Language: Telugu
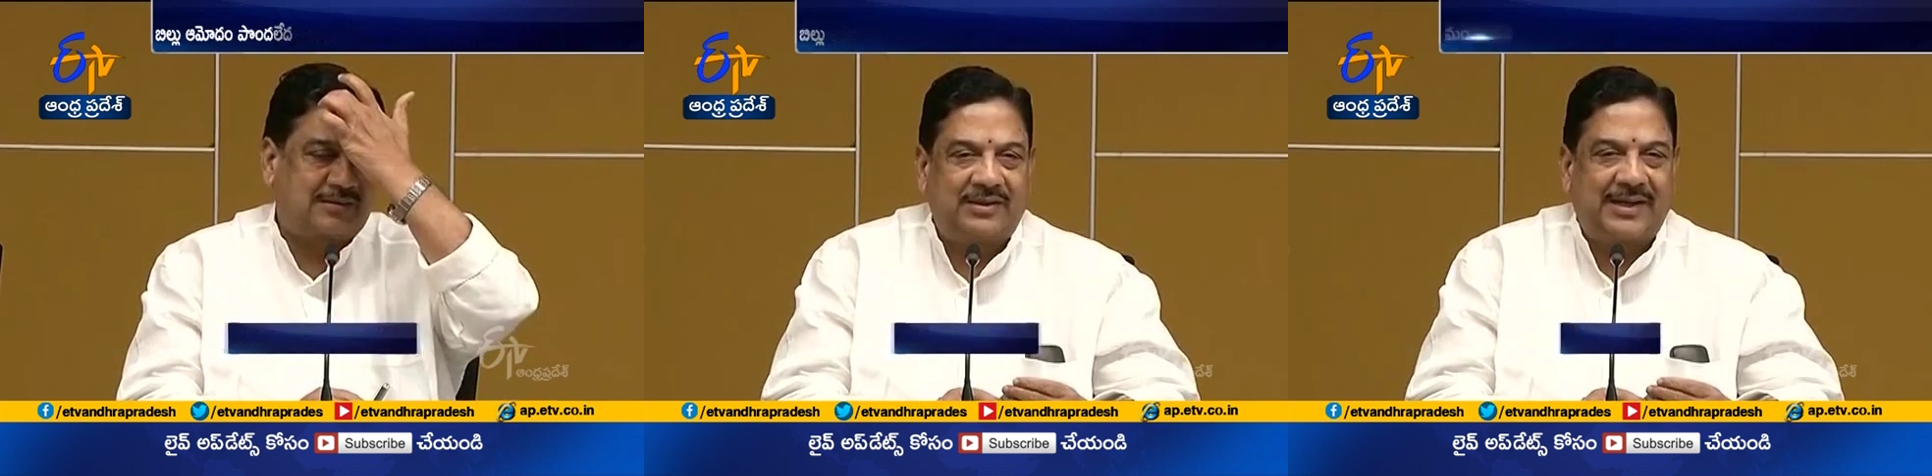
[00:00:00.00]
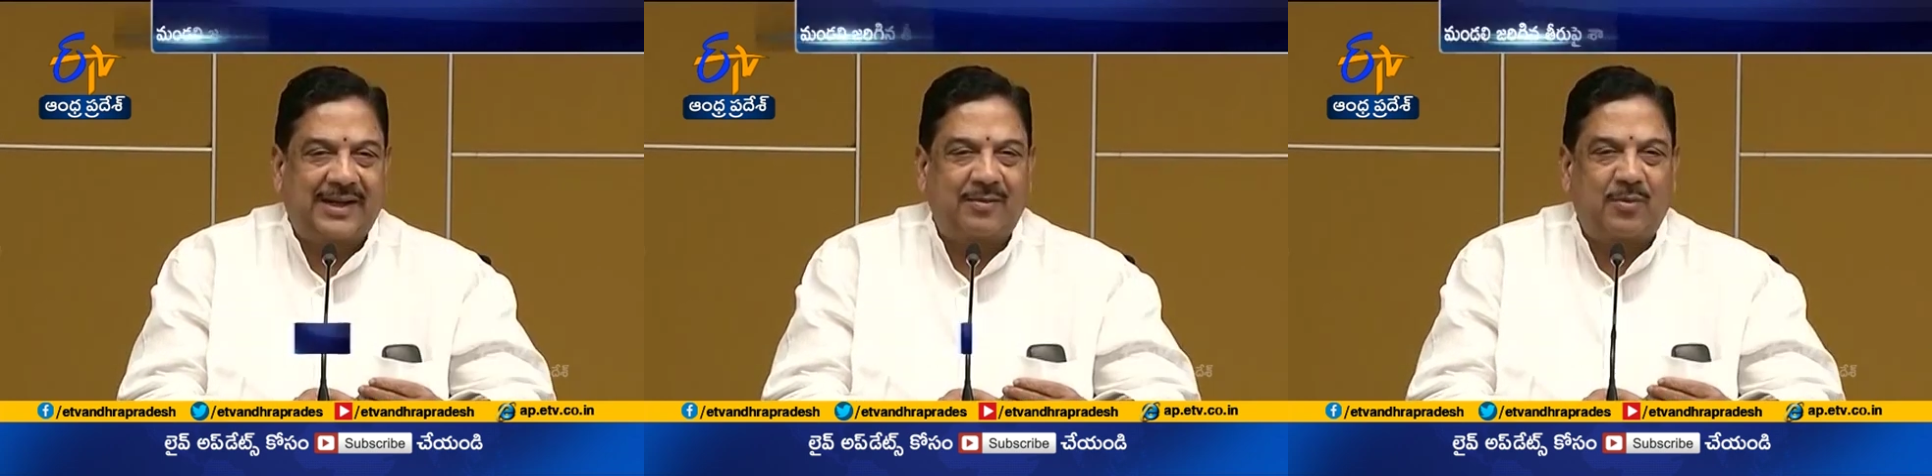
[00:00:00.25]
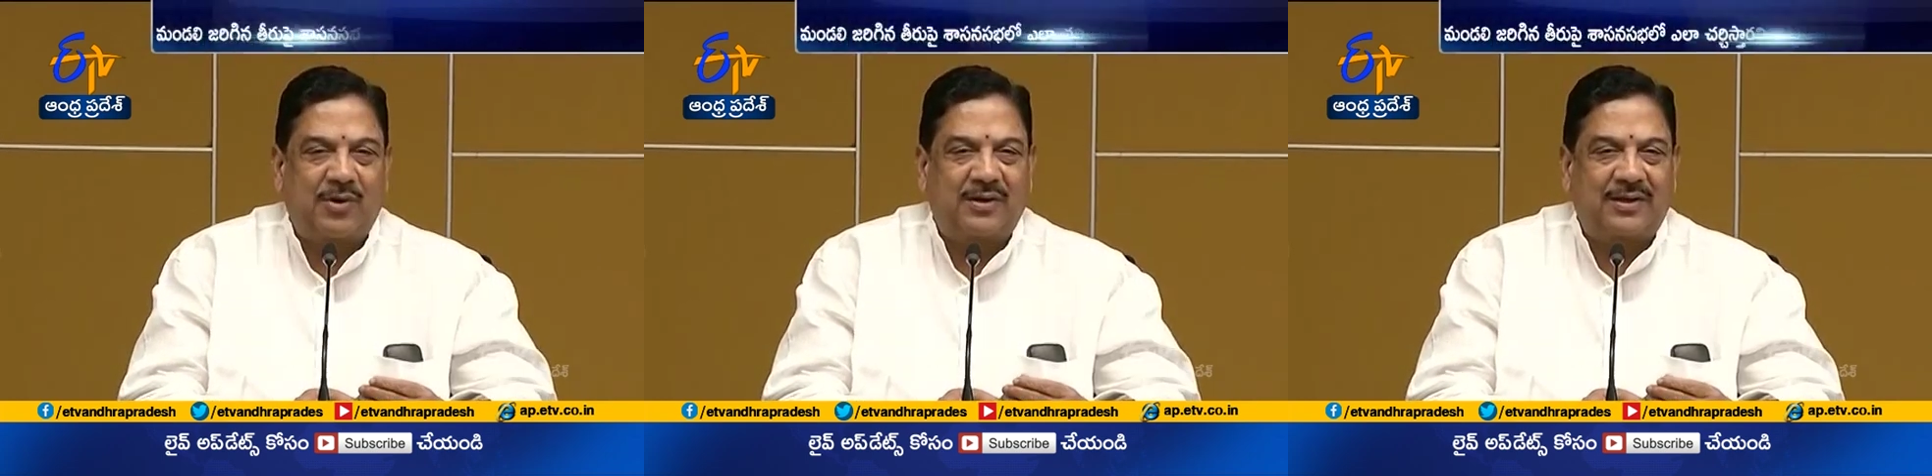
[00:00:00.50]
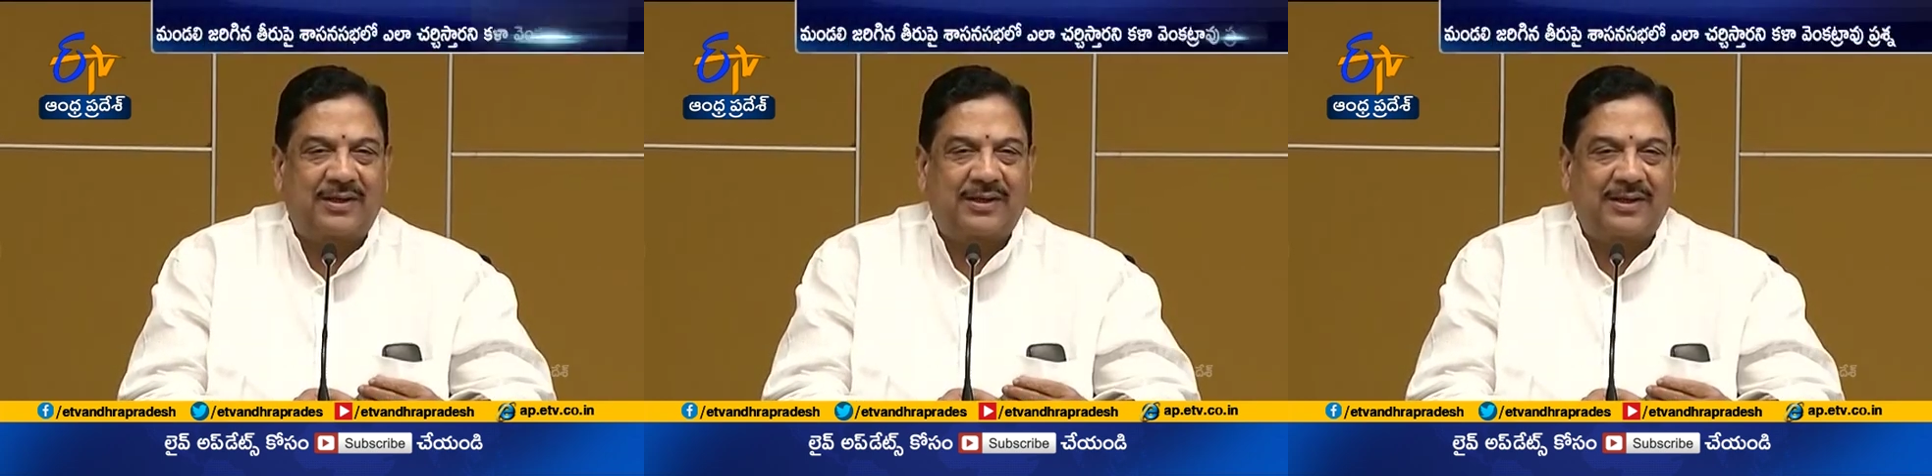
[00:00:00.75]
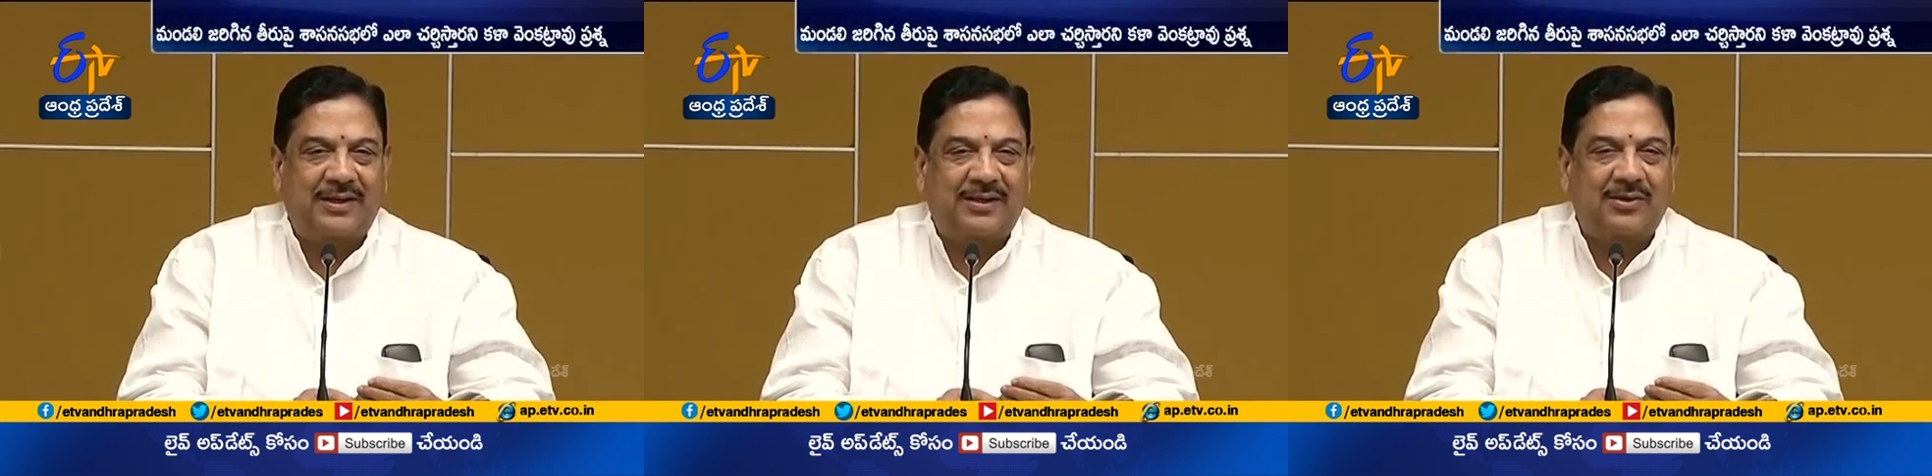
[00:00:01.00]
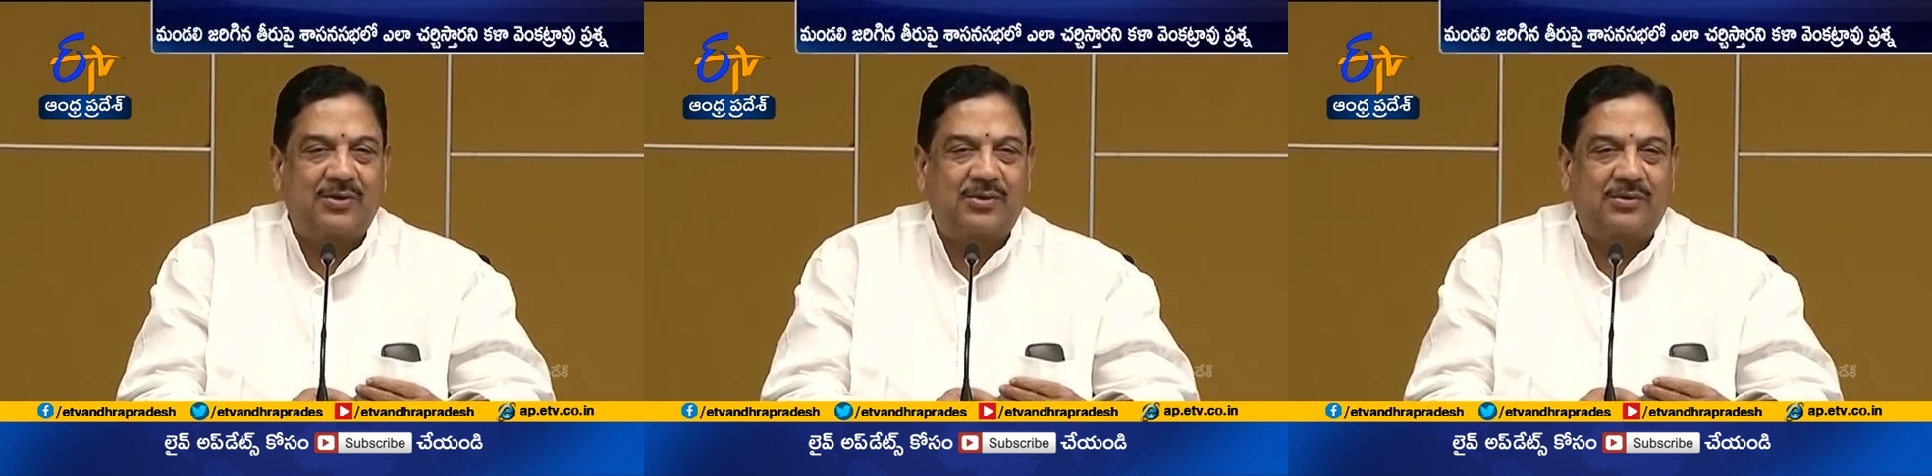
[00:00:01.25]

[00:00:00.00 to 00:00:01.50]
జగన్మోహన్ రెడ్డి గారు